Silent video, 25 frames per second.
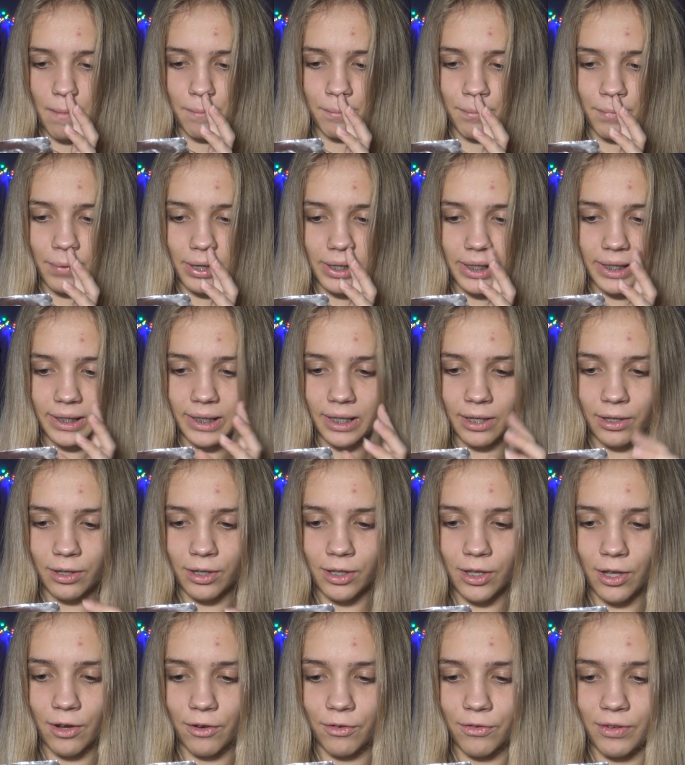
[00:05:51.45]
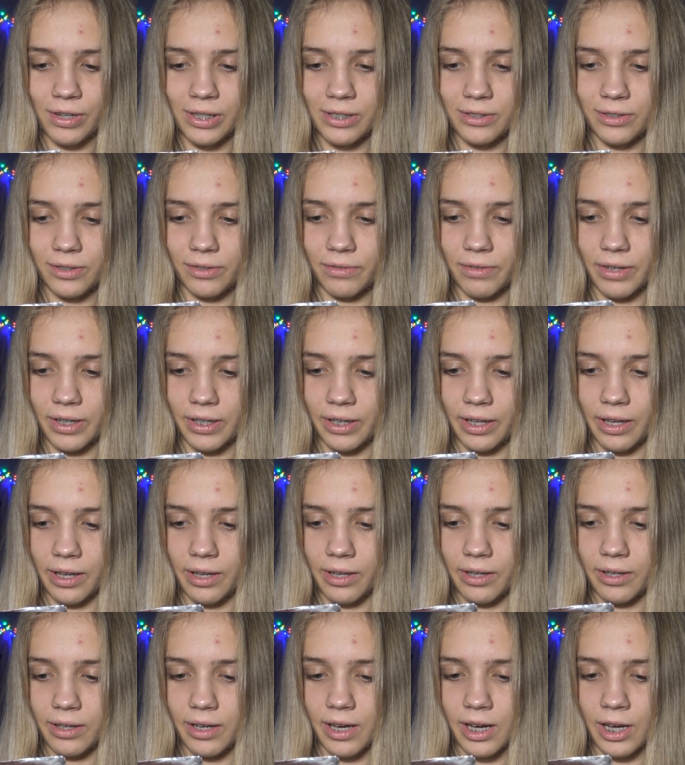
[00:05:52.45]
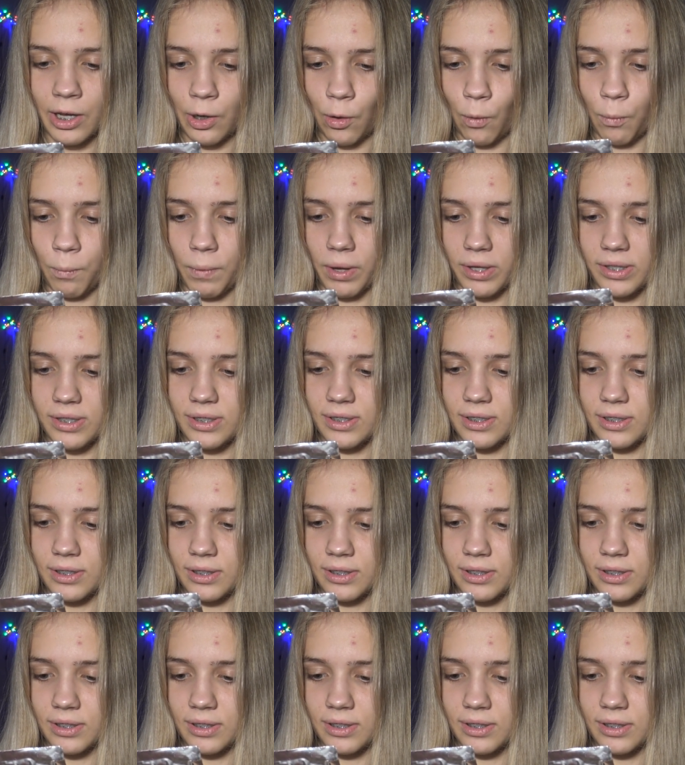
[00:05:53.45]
malina liofilizowana, aromat.